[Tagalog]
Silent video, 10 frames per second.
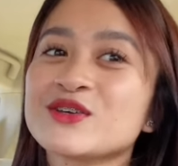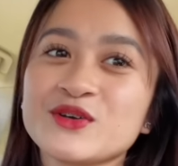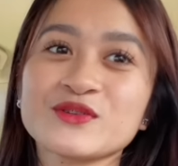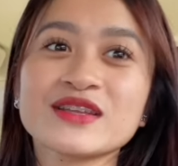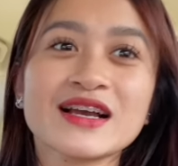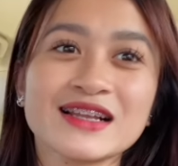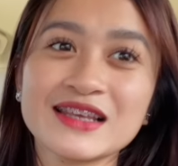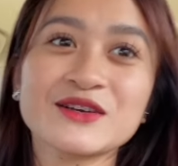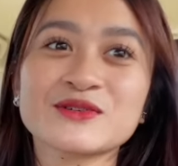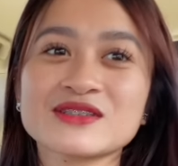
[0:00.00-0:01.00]
yung
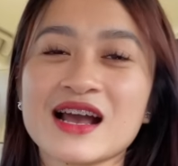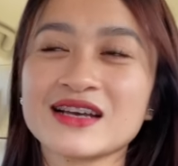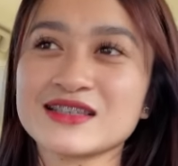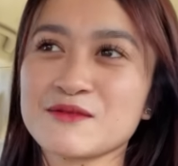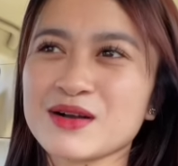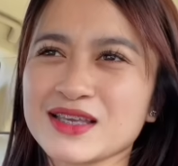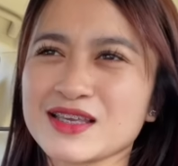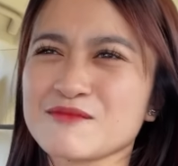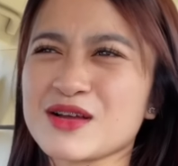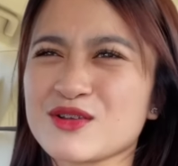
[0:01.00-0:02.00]
nagligo sa kanya,
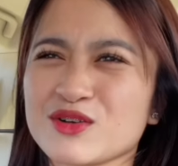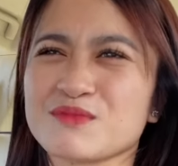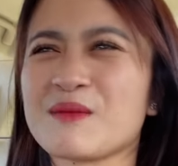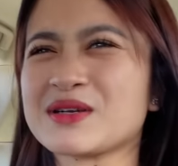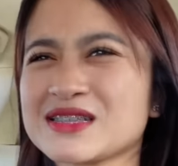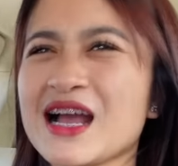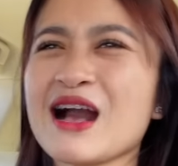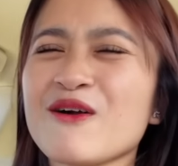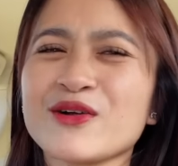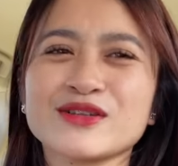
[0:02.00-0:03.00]
magiging malikot pa ba
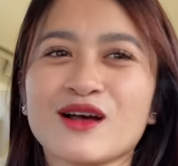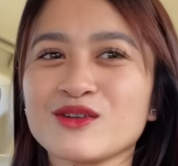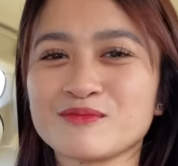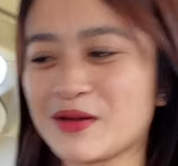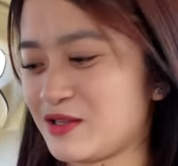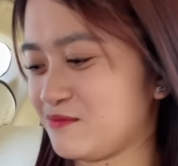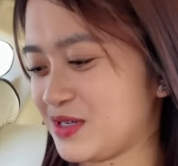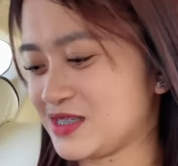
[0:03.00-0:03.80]
siya or takot pa rin ba